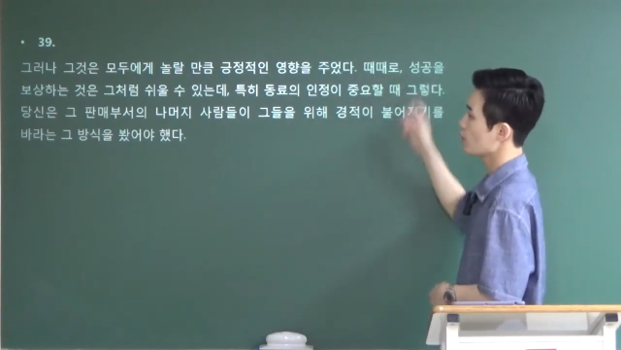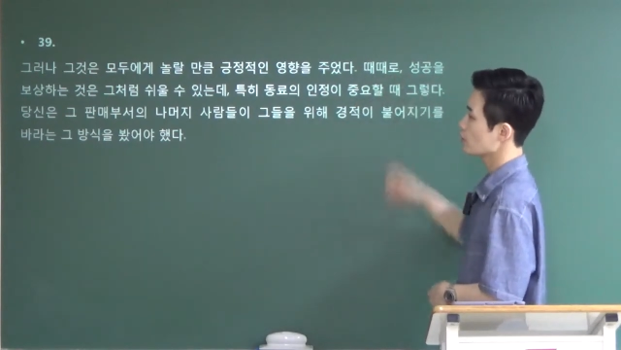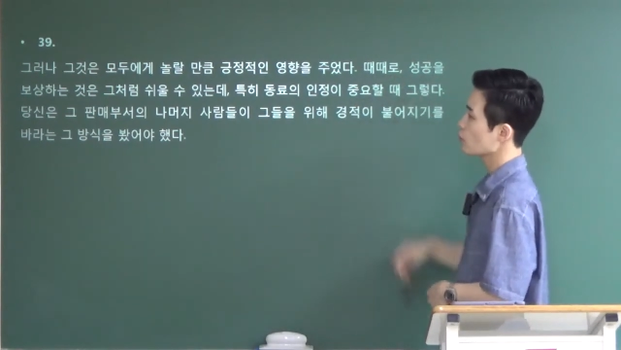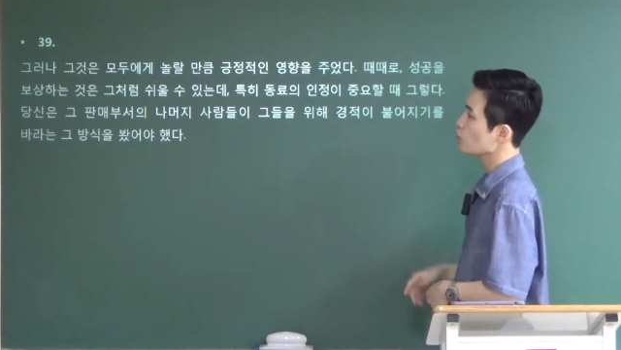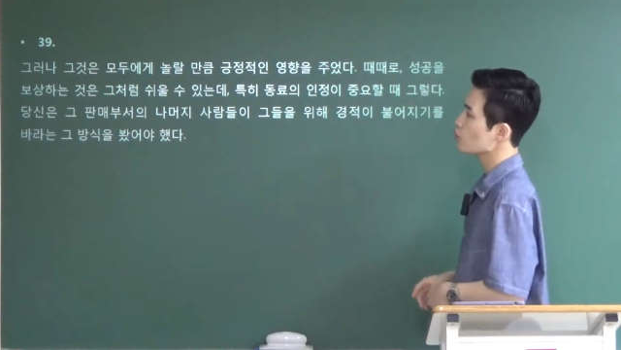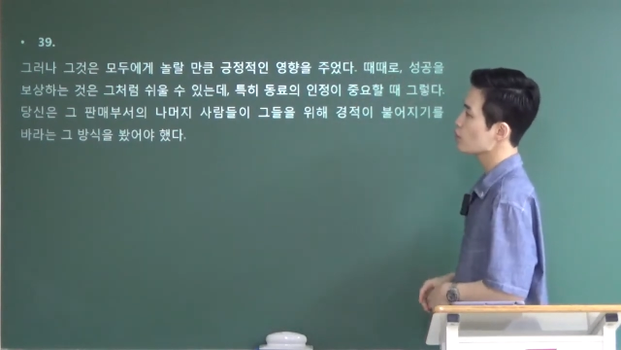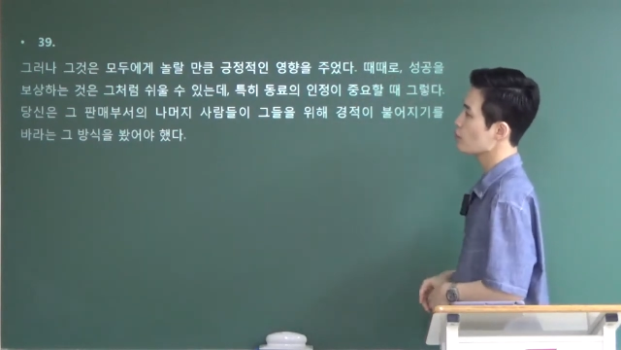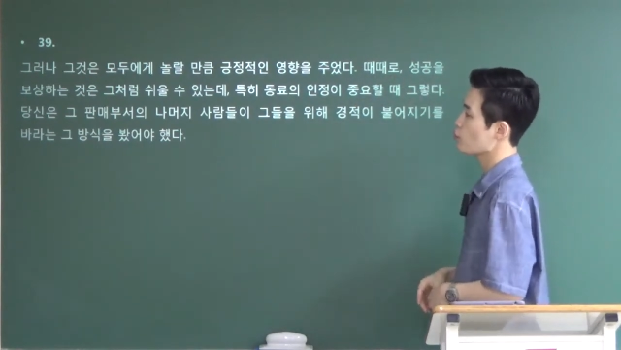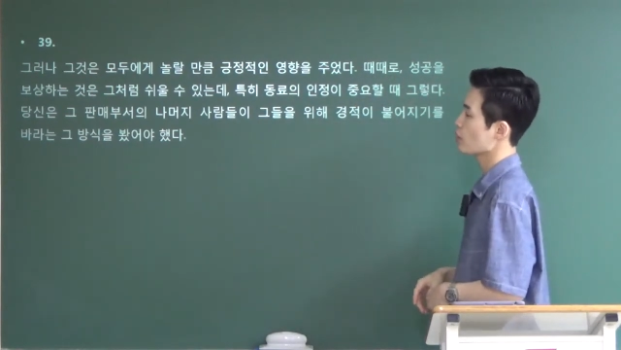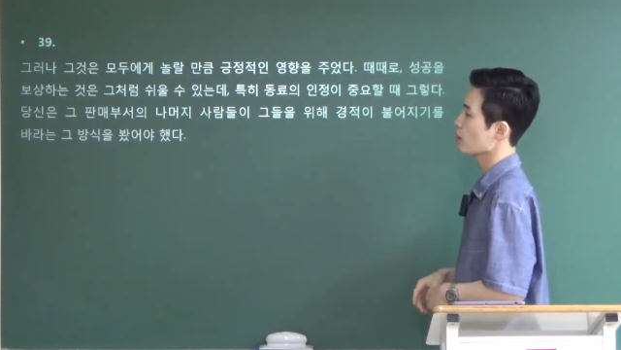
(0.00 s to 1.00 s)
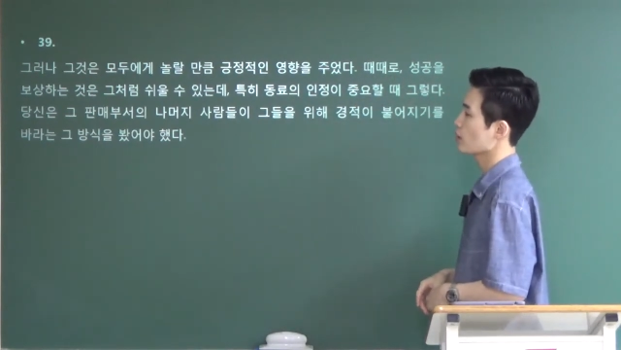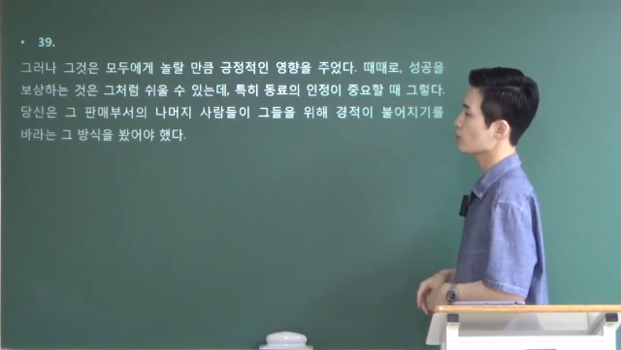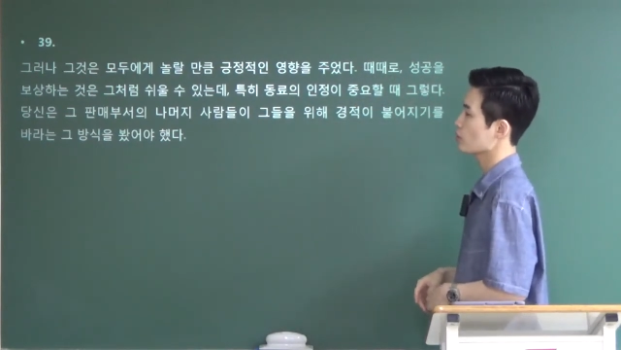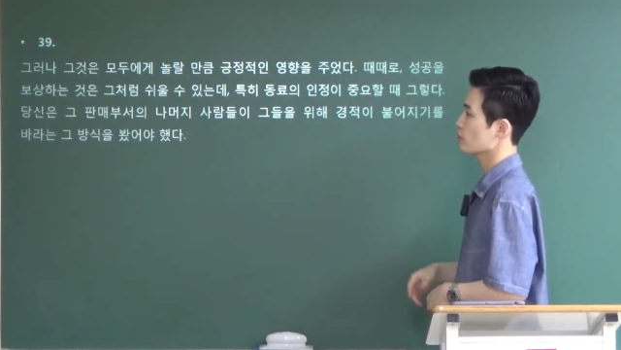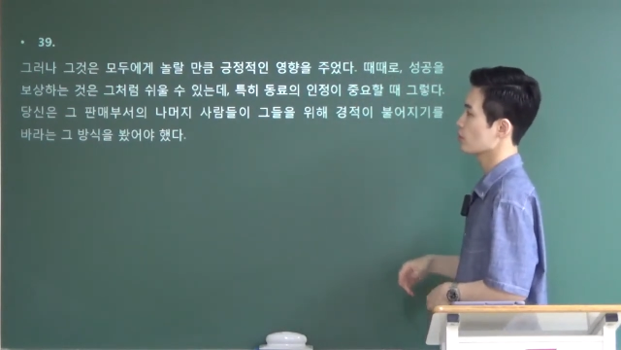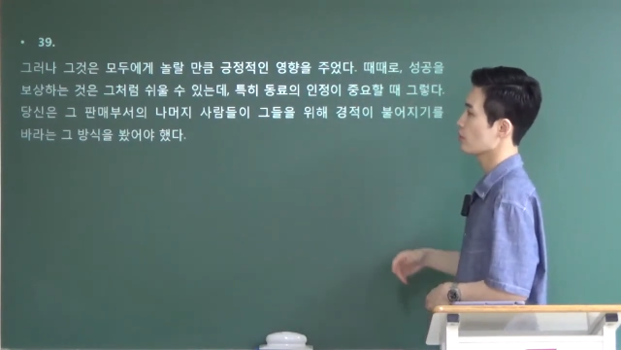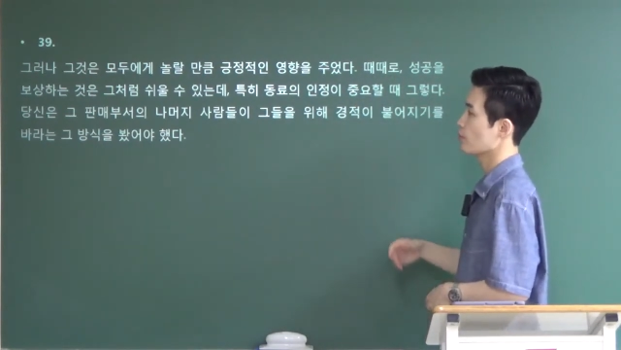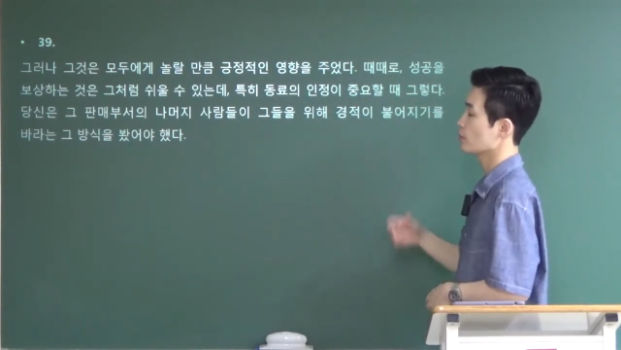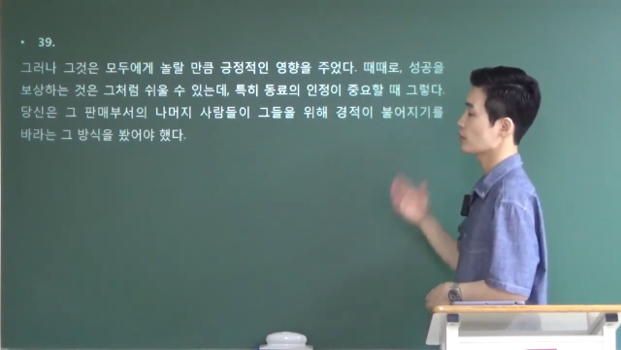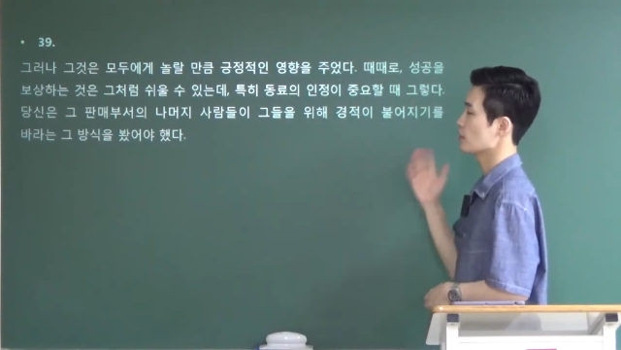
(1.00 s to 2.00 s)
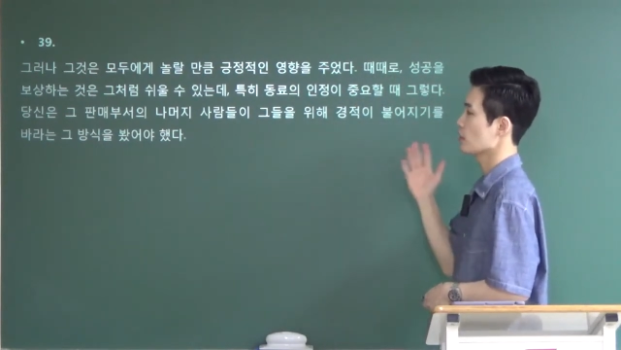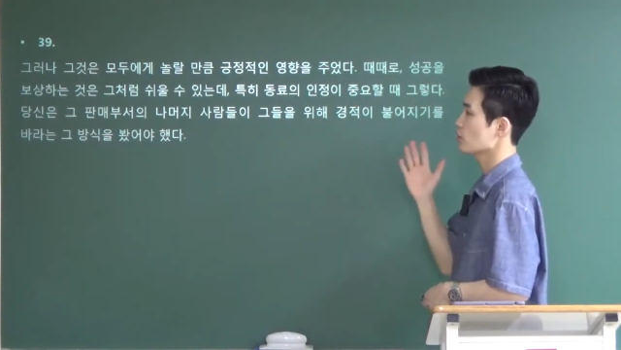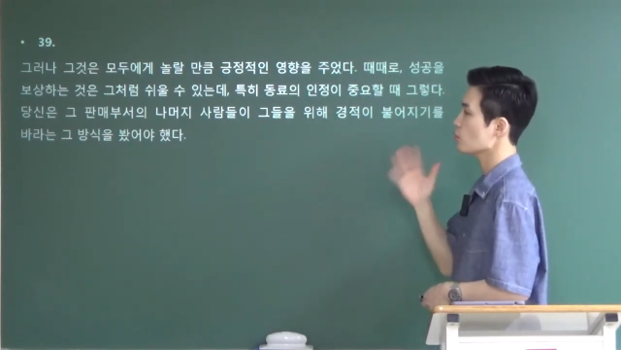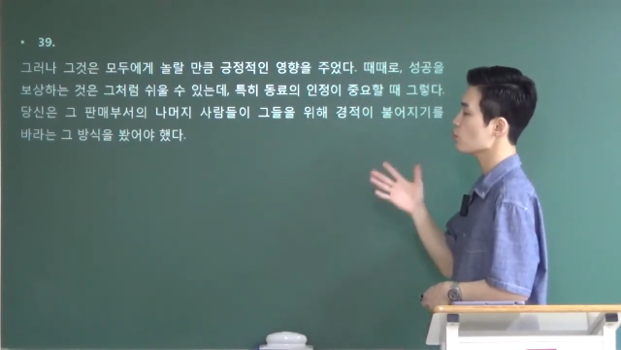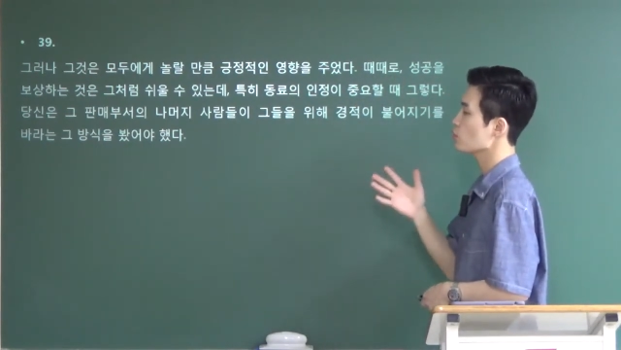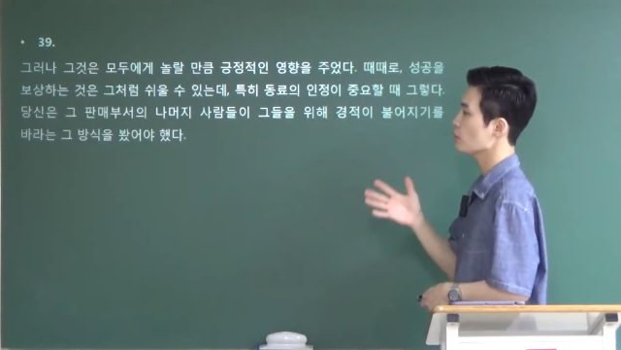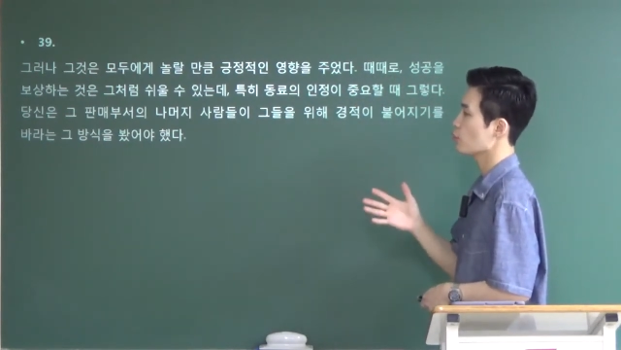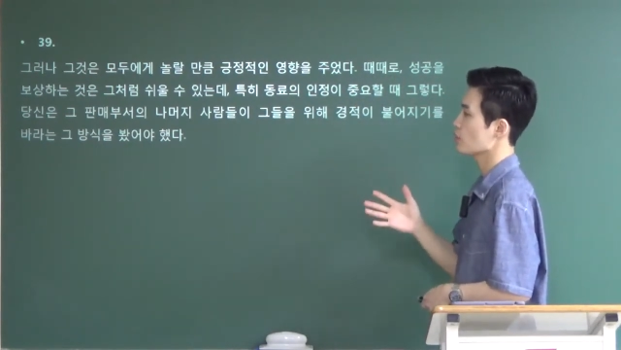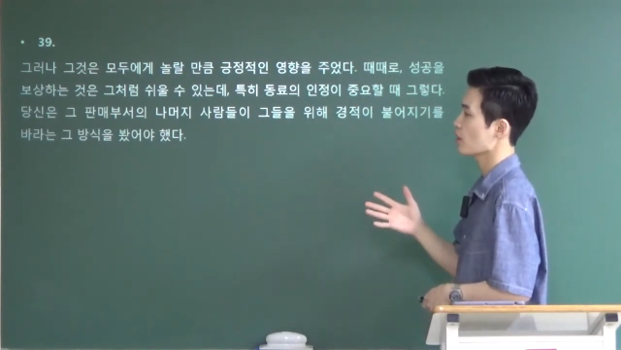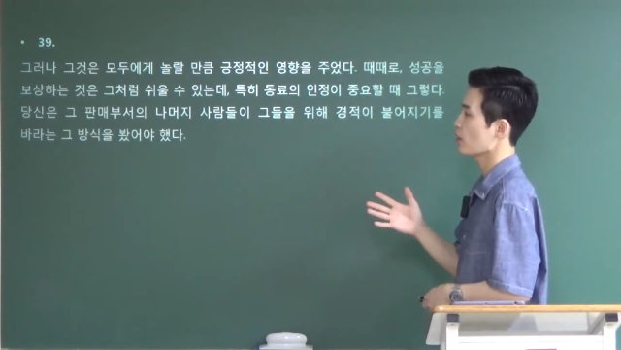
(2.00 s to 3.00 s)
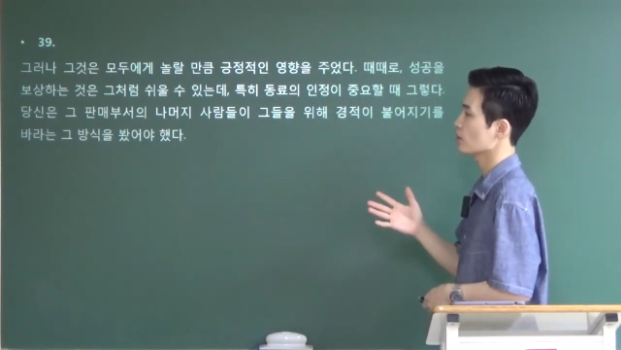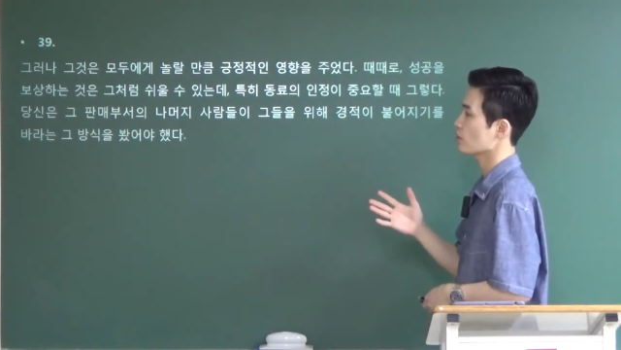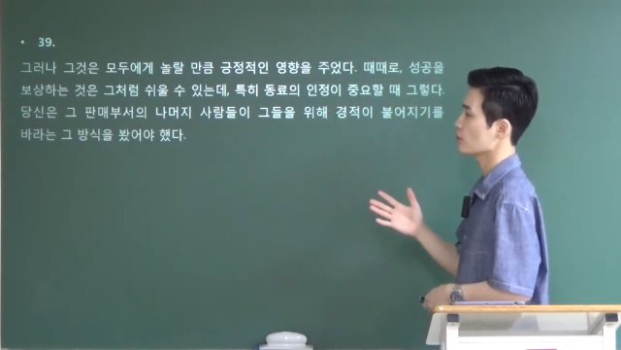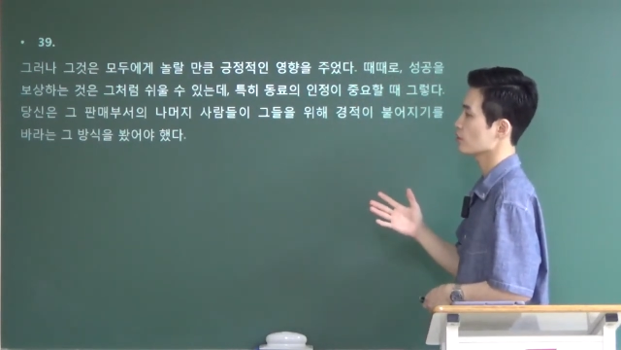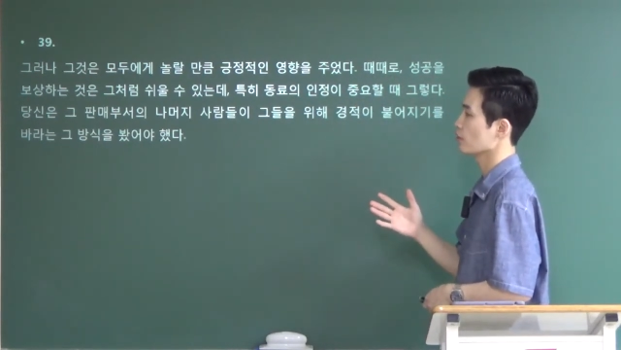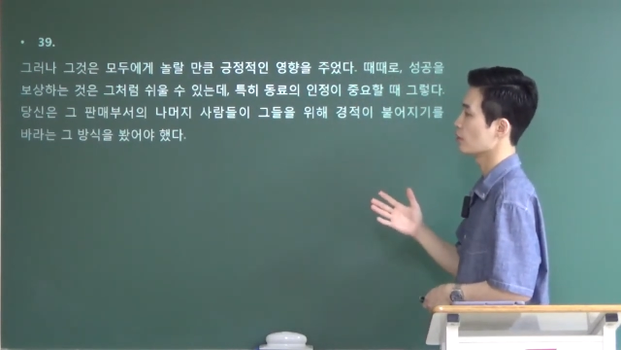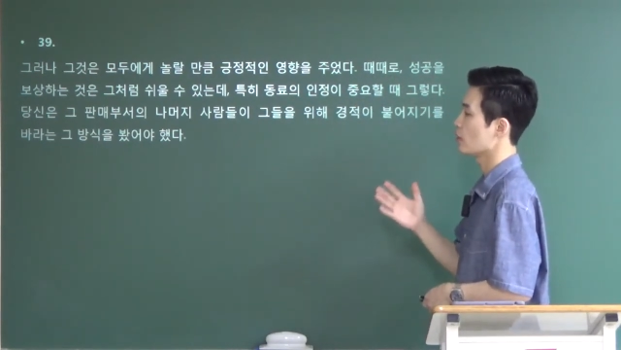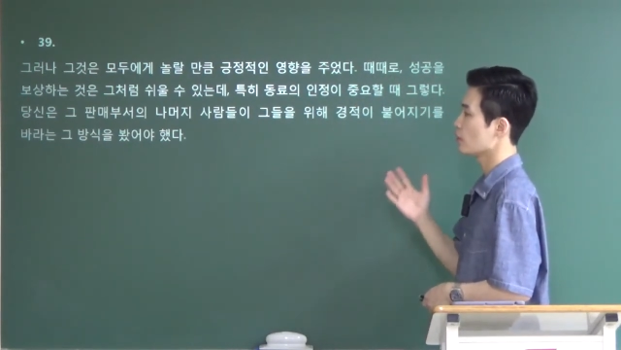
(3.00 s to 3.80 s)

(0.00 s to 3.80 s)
성공을 보상하는 것처럼 다시 성공을 보상하는 것은